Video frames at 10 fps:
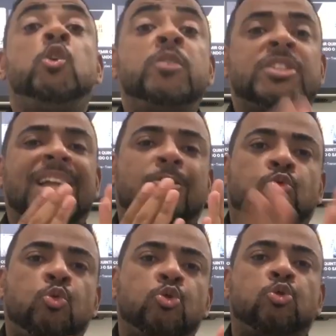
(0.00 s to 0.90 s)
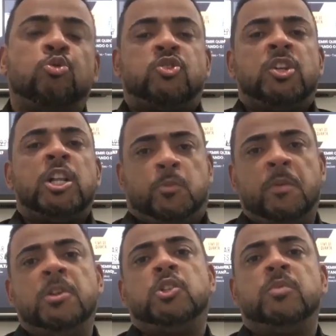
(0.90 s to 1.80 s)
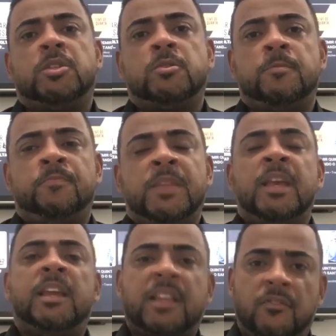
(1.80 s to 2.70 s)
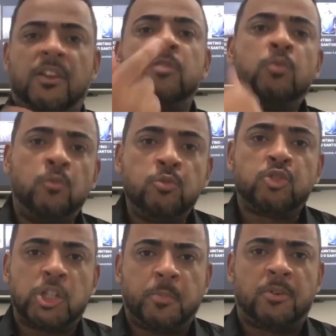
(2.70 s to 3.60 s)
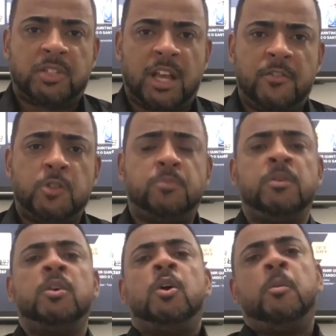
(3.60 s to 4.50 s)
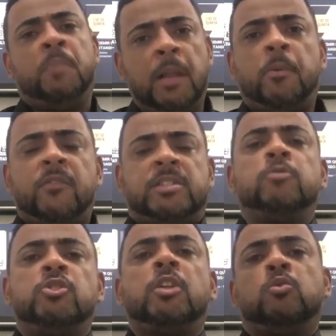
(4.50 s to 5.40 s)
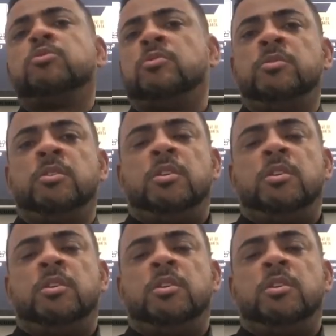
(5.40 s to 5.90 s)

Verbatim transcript: E o Estatuto do Santos permitiu isso. E está falando um dos responsáveis pela aprovação do Estatuto.